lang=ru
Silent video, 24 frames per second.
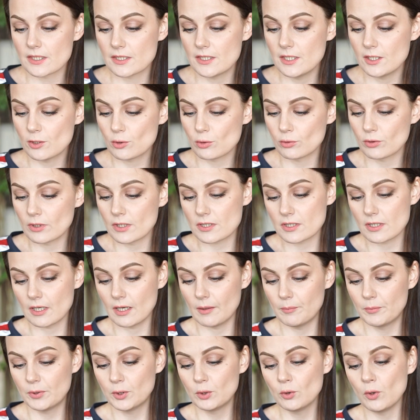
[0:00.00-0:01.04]
Здесь у нас
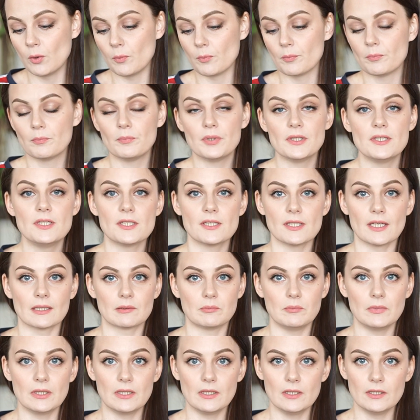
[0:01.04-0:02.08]
объем
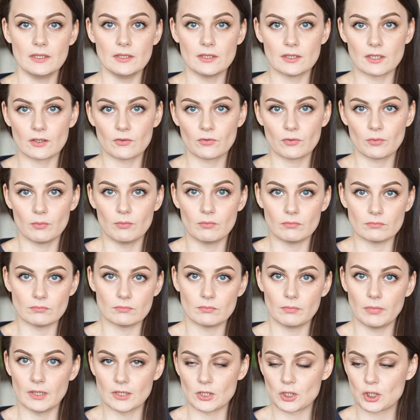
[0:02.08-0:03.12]
50 мл,
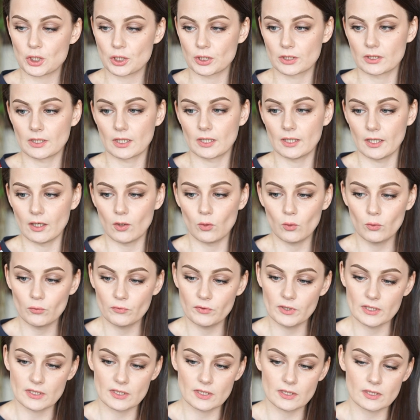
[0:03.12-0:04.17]
баночка такая
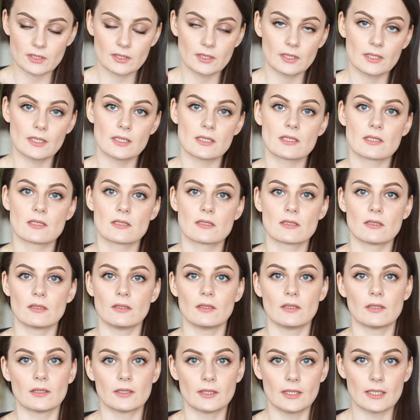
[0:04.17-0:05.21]
увесистая с
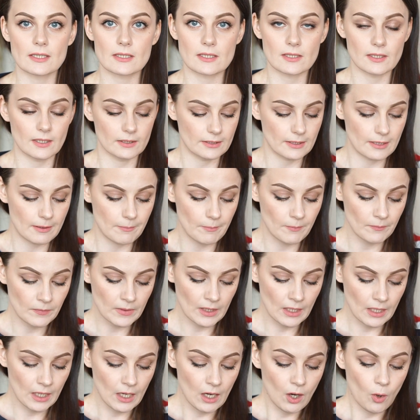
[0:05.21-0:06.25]
э, дозатором.
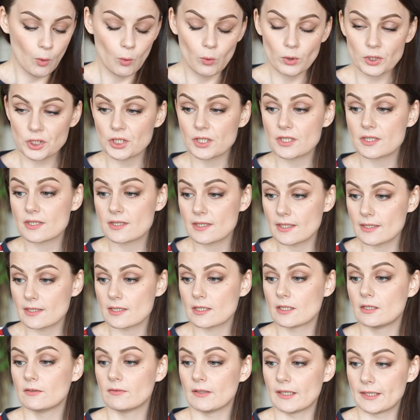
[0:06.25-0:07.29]
Очень,
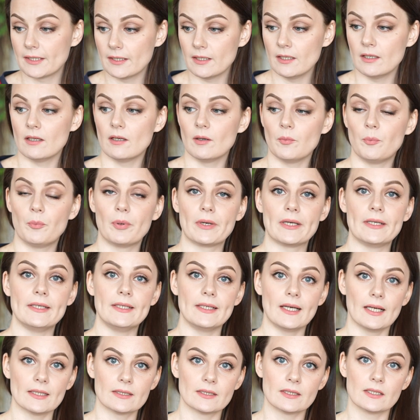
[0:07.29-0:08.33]
кстати говоря,
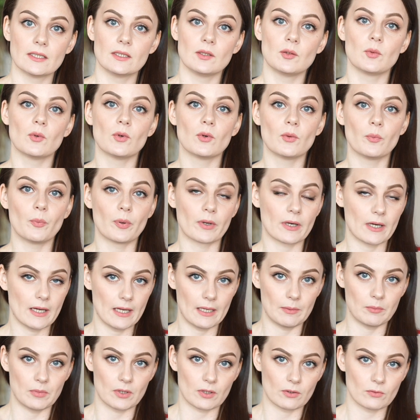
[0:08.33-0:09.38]
приятный
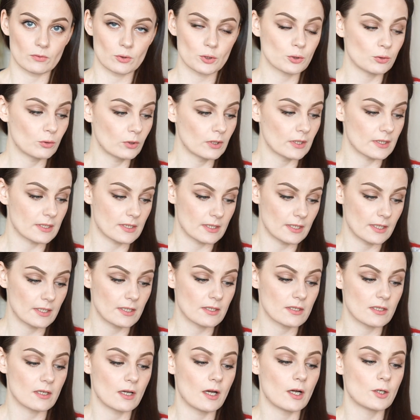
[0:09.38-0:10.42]
праймер, что
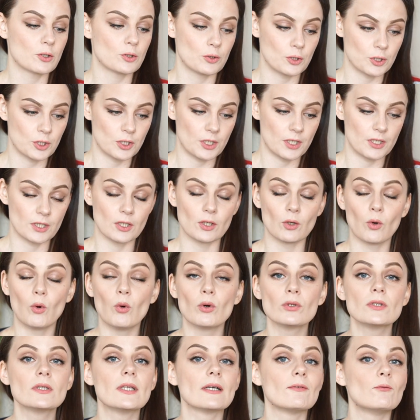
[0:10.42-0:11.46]
касается ощущений.
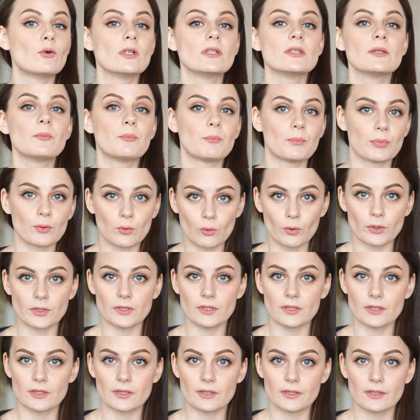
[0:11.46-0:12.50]
Он довольно
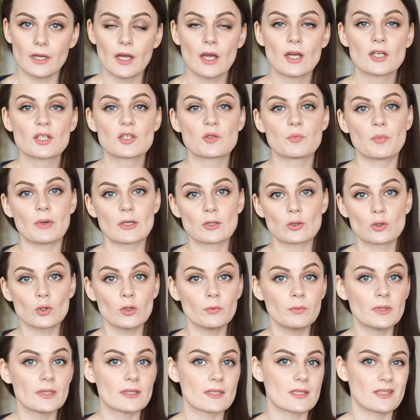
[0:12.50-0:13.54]
плотненький,
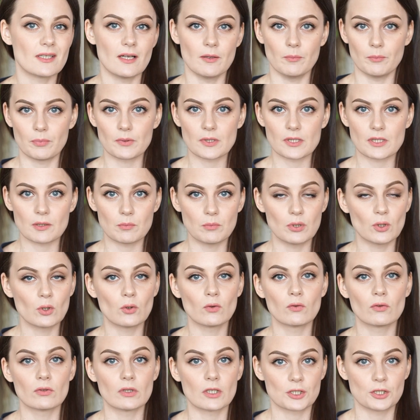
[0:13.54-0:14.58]
способен сам по себе
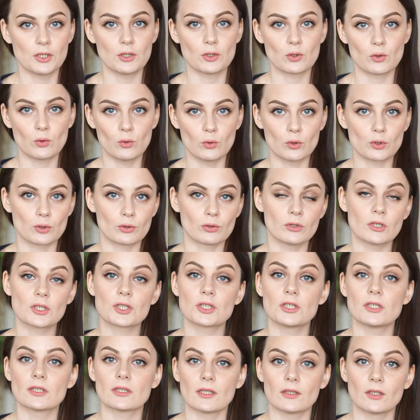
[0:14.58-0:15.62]
увлажнить кожу,
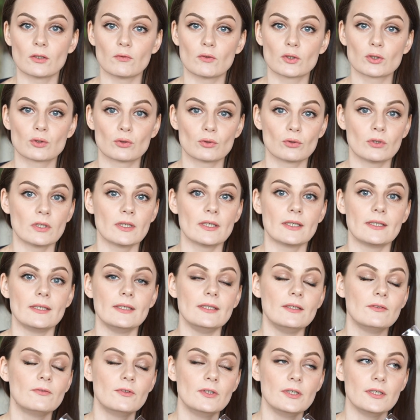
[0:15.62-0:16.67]
даже если она у вас сухая
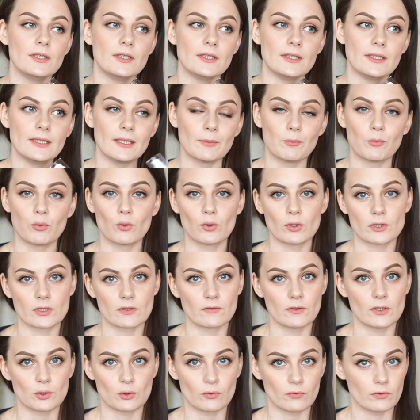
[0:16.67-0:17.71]
и вы не
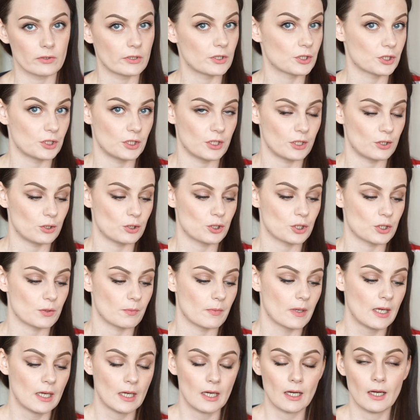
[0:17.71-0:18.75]
пользовались
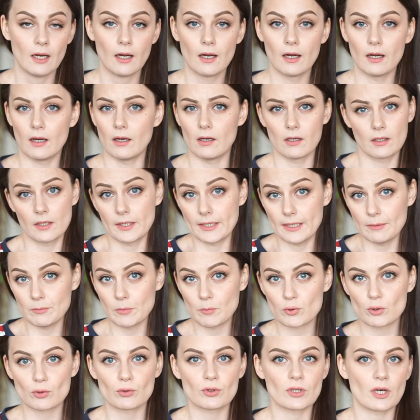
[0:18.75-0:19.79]
увлажняющим а,
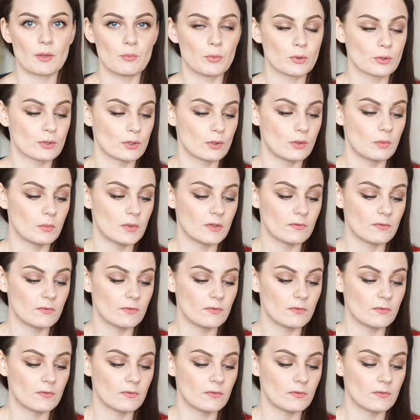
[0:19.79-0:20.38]
кремом с утра после